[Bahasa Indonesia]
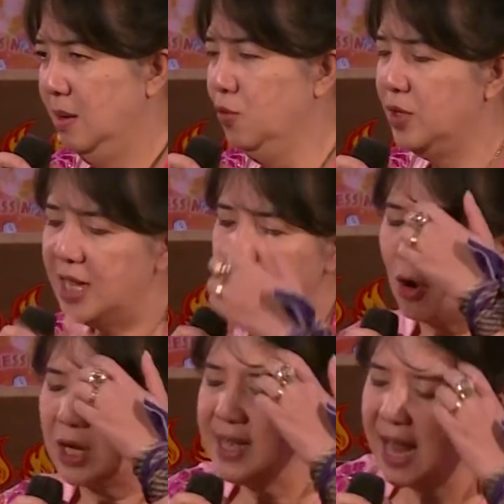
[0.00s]
Mungkin kau
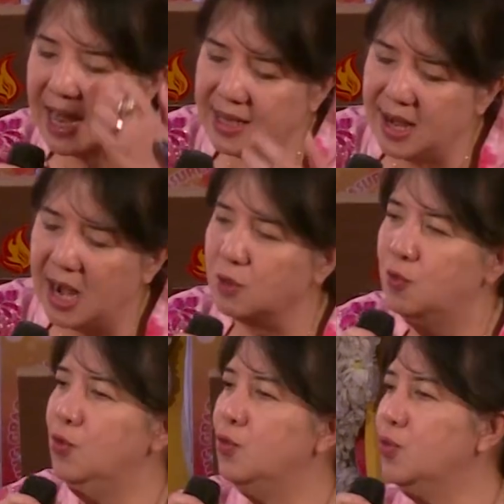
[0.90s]
kenalan dengan
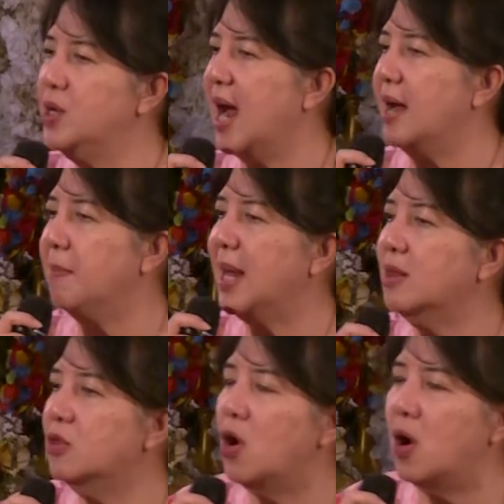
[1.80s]
guru, dengan
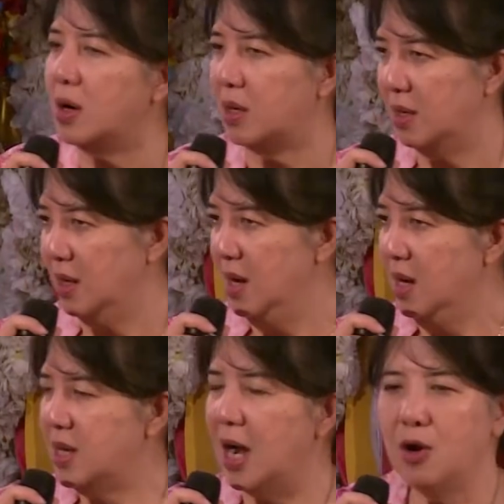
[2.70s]
mentor.
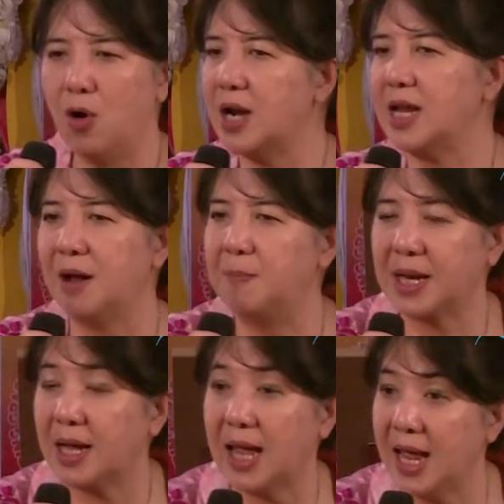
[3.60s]
Dengan orang yang
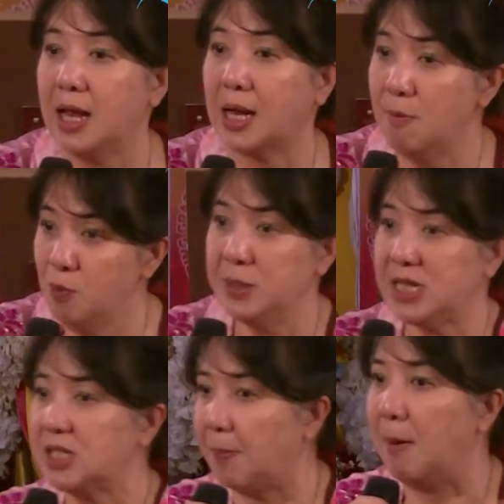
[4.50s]
berkata, eh kamu bisa
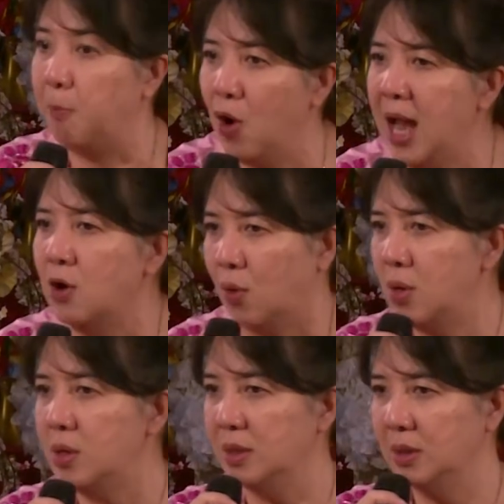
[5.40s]
siapa bola loh.
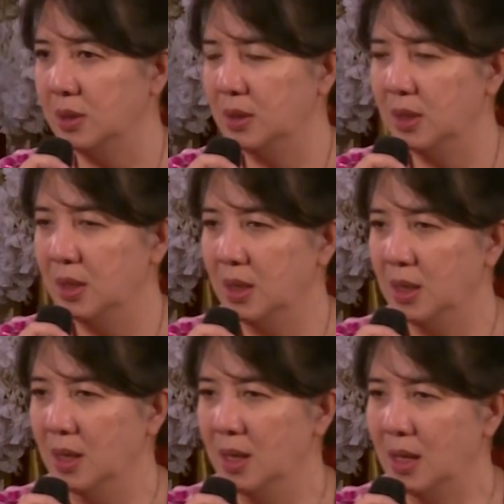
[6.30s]

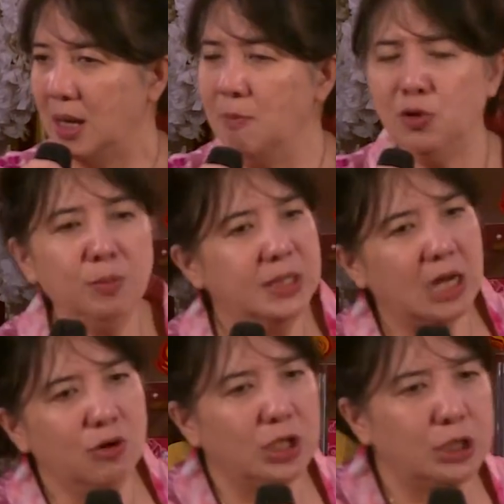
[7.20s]
Kamu tuh bisa
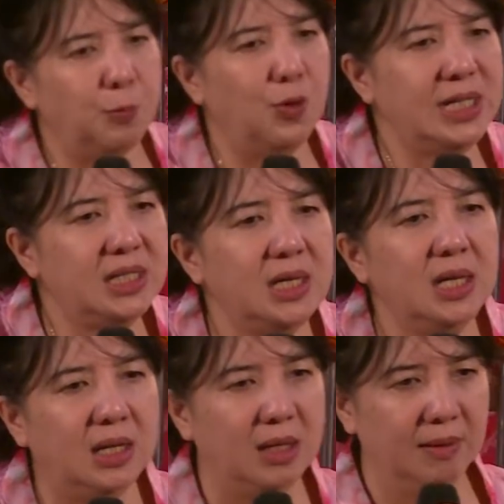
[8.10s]
nulis
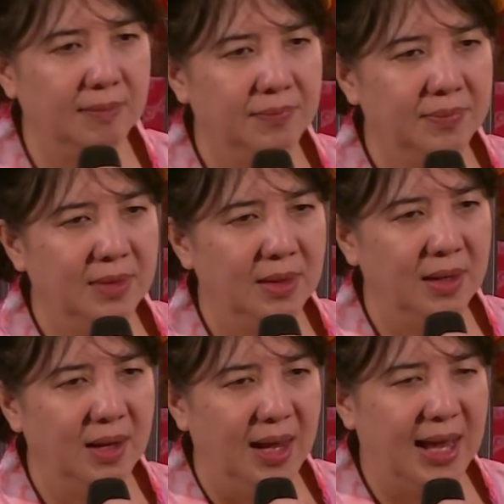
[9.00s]
puisi.
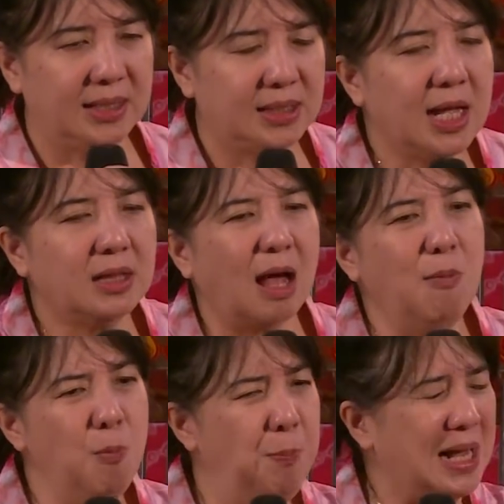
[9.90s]
Heset
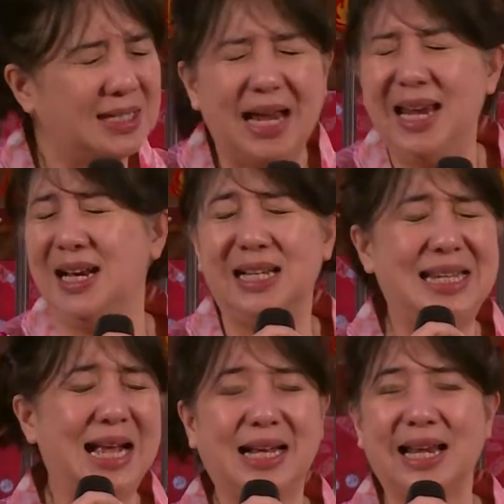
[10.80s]
kamu bahasa
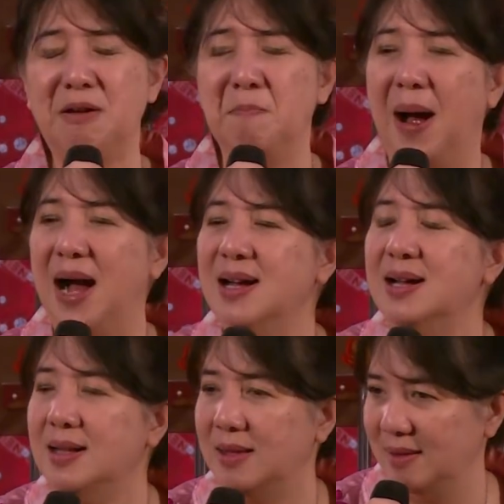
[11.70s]
Inggrisnya keren
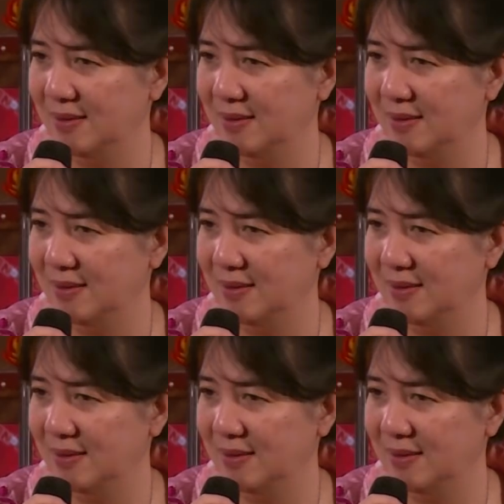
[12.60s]
banget.